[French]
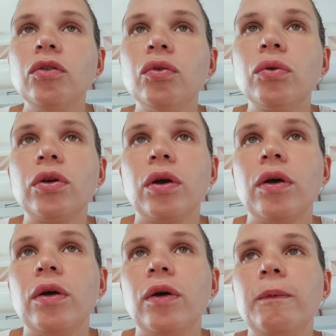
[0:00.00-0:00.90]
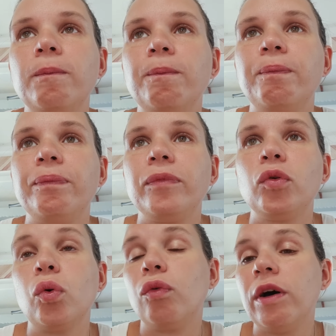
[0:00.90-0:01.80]
Donc, euh,
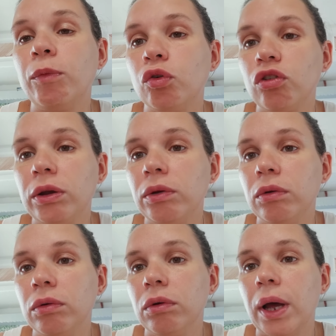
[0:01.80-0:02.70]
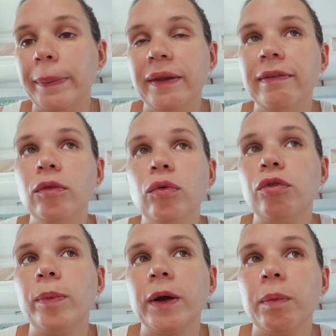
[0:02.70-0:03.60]
donc on va manger euh, à midi, donc
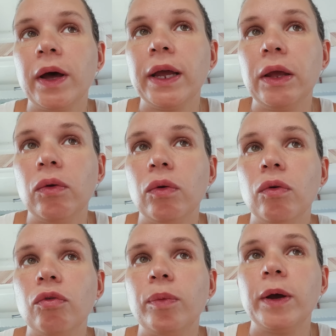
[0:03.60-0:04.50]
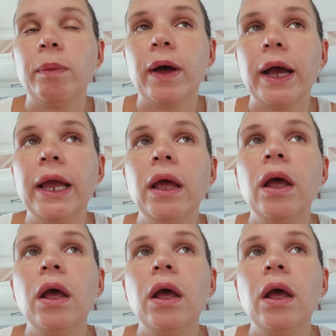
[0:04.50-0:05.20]
faut préparer, euh, faut préparer.